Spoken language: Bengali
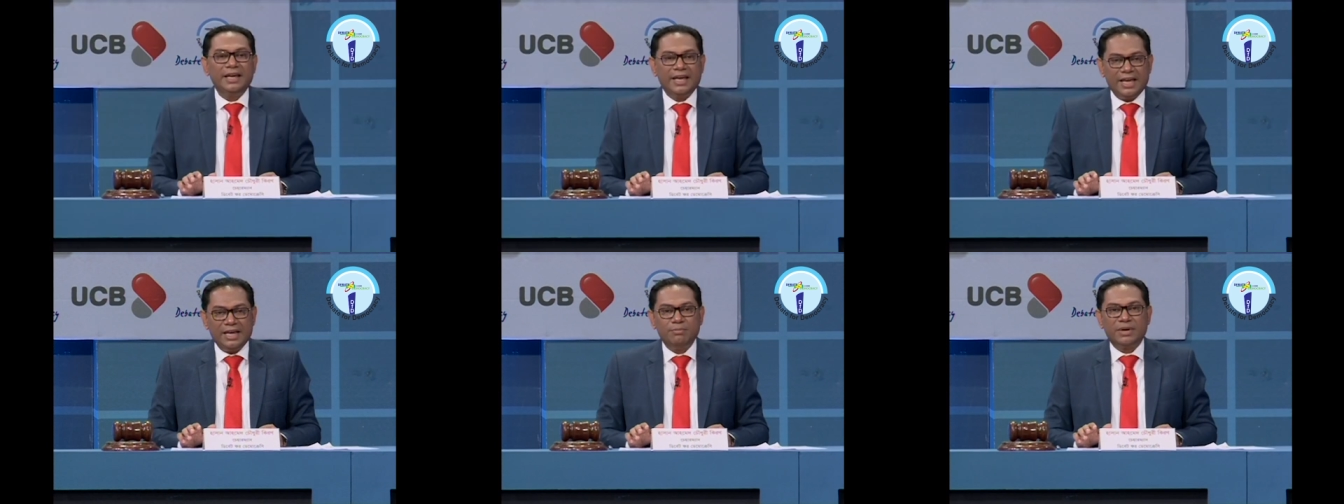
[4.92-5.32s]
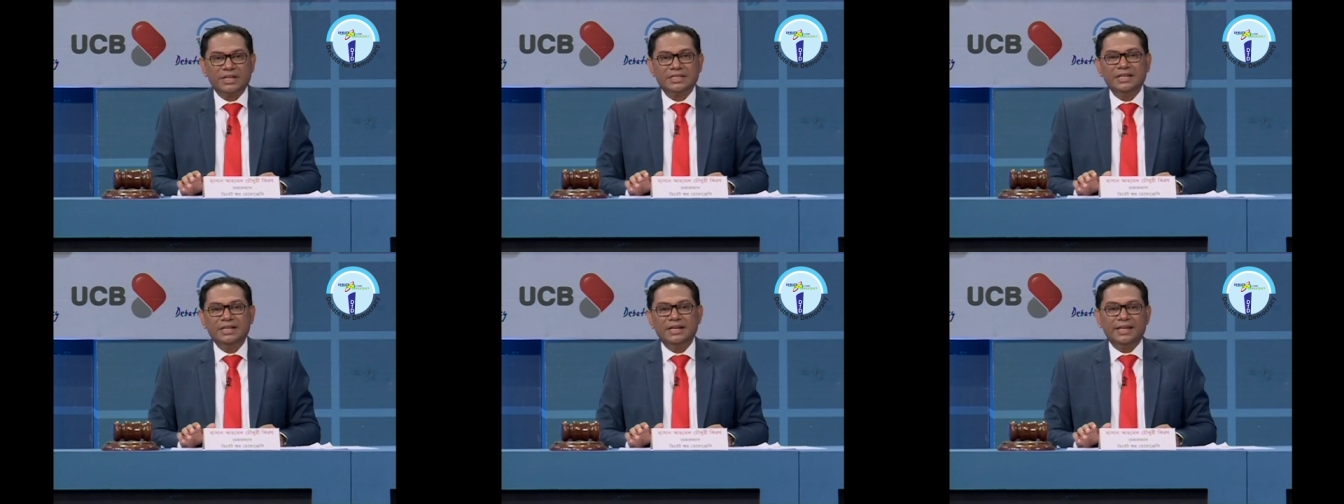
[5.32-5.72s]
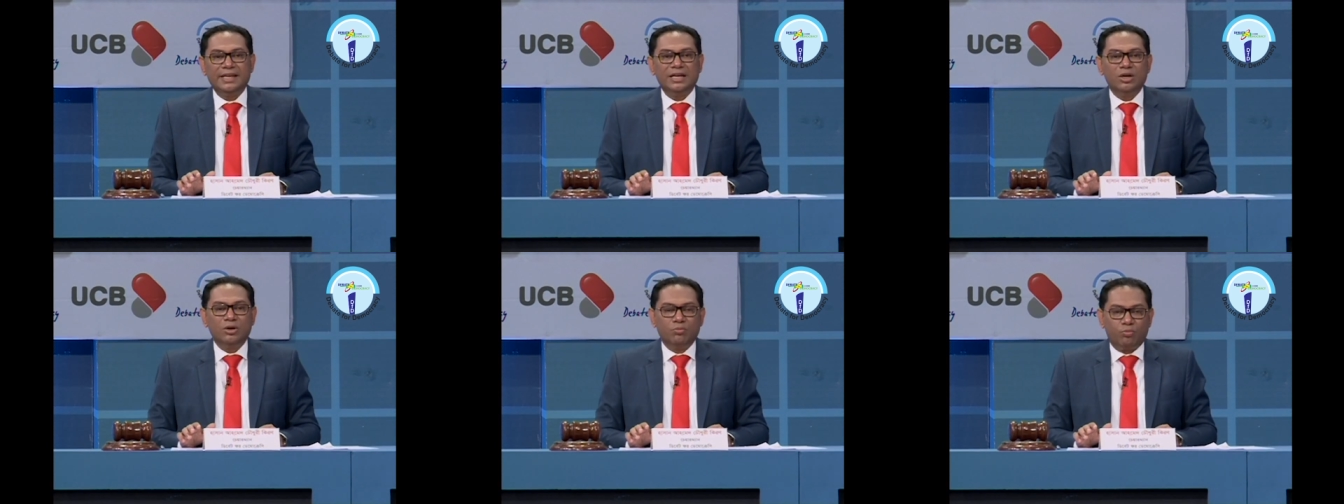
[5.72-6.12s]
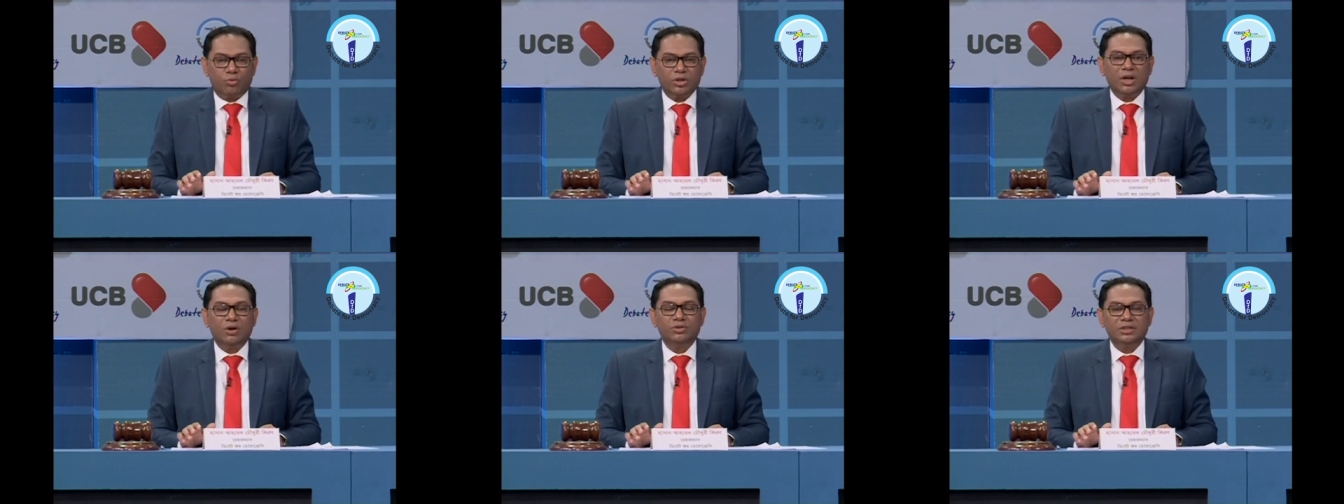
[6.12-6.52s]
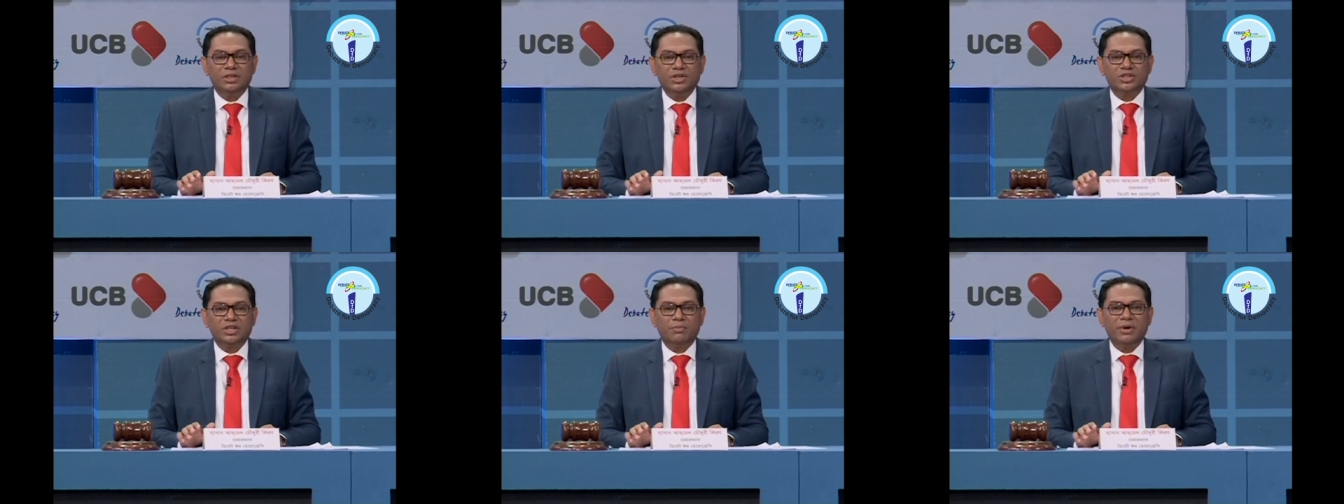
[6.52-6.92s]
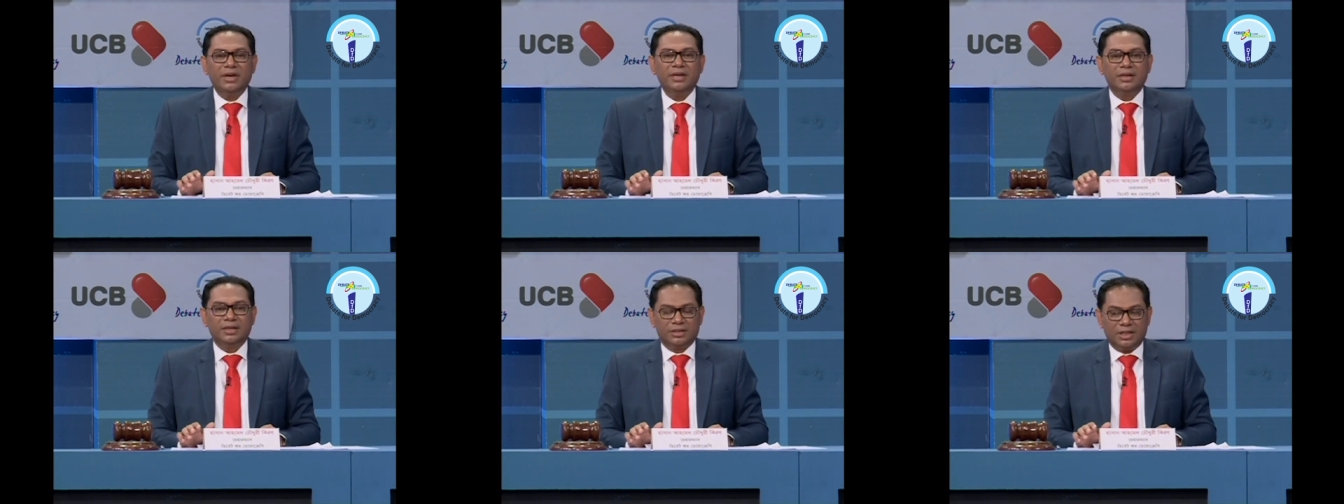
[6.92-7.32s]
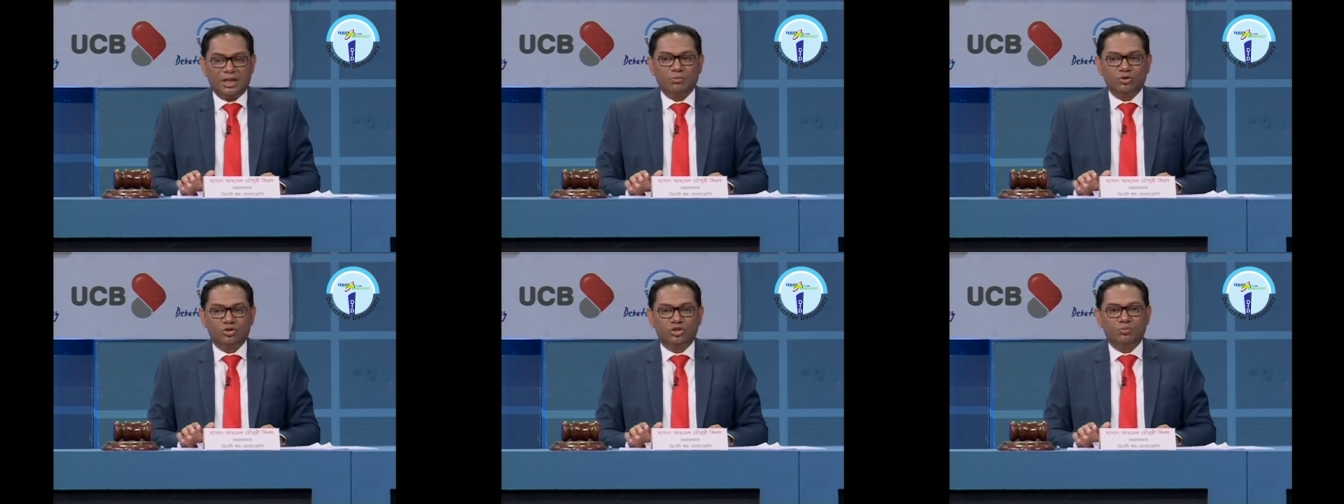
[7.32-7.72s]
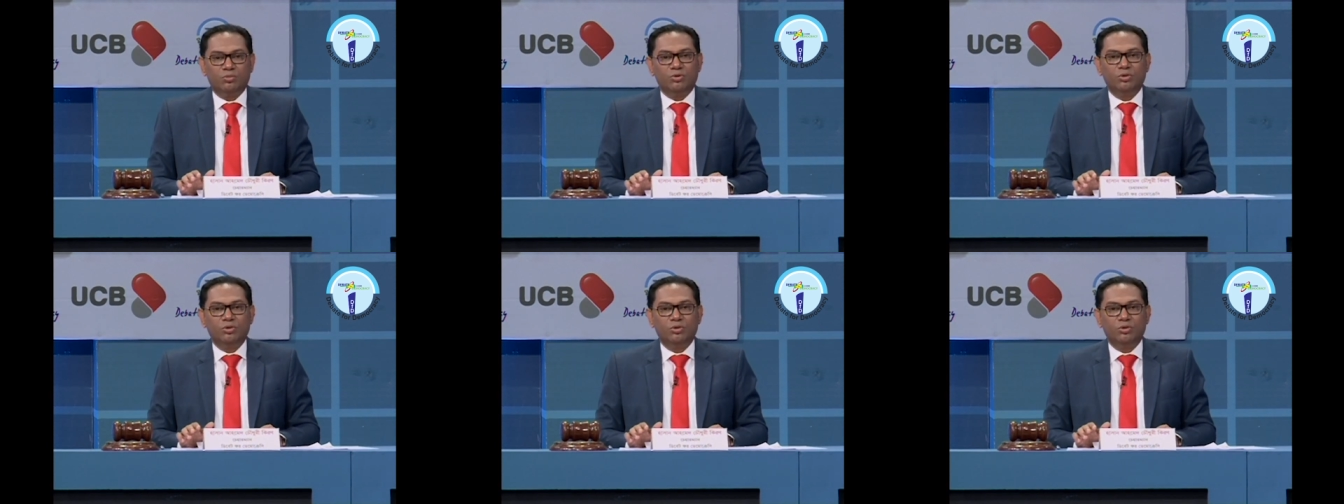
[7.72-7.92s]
এই বাজেট নিয়ে প্রধান অতিথি হিসাবে তার বক্তব্য